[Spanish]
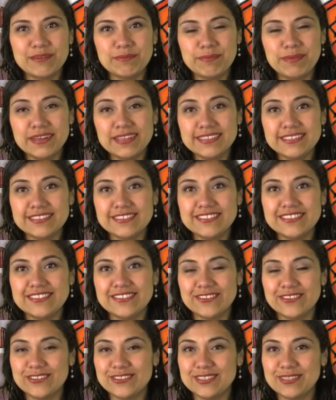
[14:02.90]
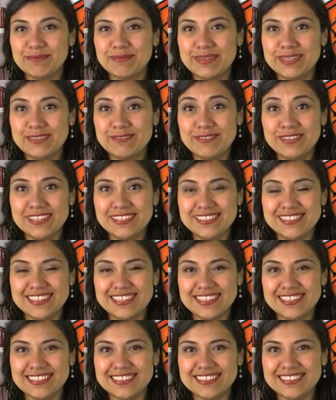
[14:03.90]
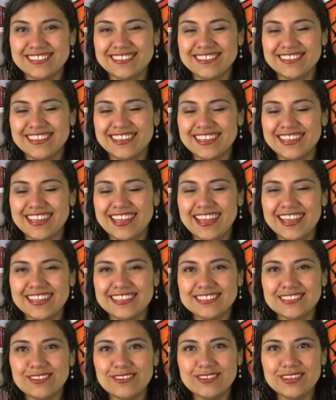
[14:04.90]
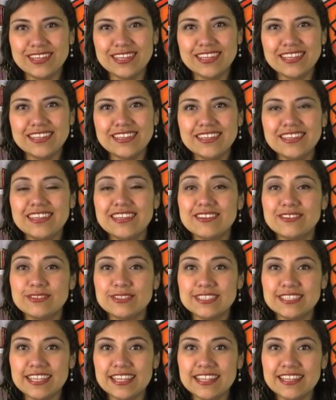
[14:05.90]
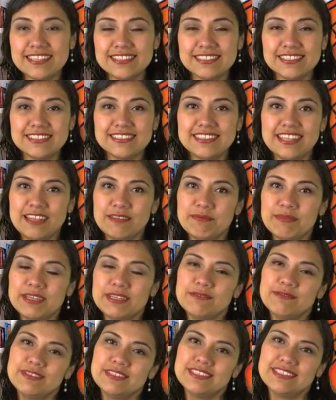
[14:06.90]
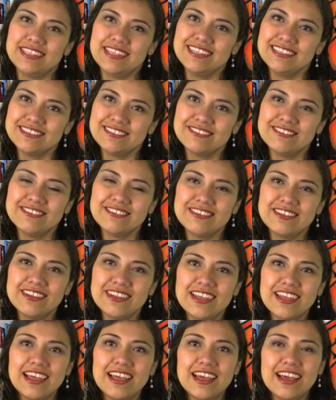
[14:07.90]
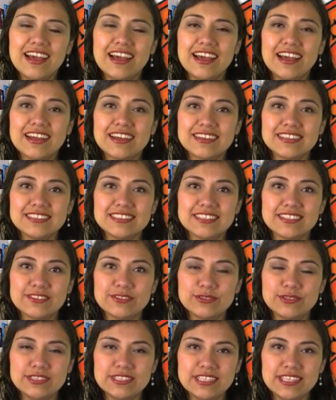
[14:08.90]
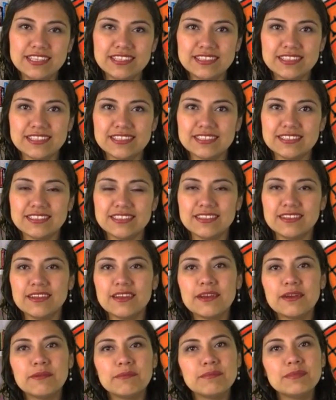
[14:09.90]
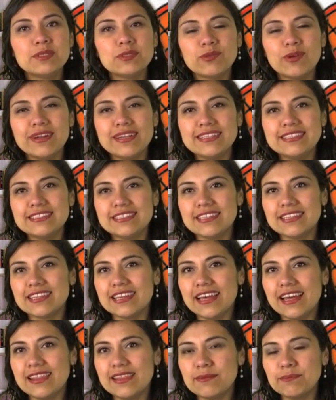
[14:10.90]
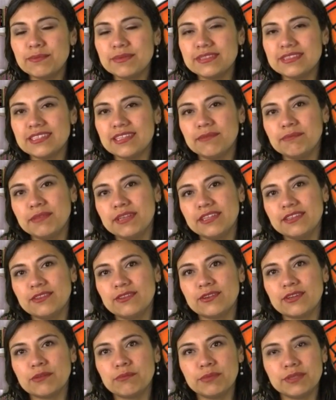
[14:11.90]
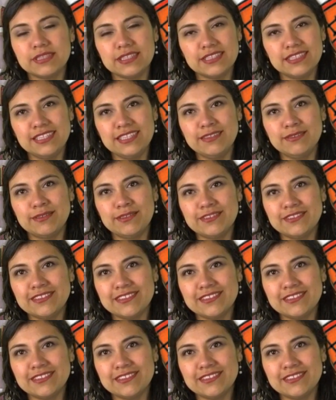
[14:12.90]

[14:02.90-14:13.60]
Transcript: paso todo se manifiesta. ¿Qué es lo que ustedes están manifestando? Háganse conscientes, visualicen cada pensamiento repetitivo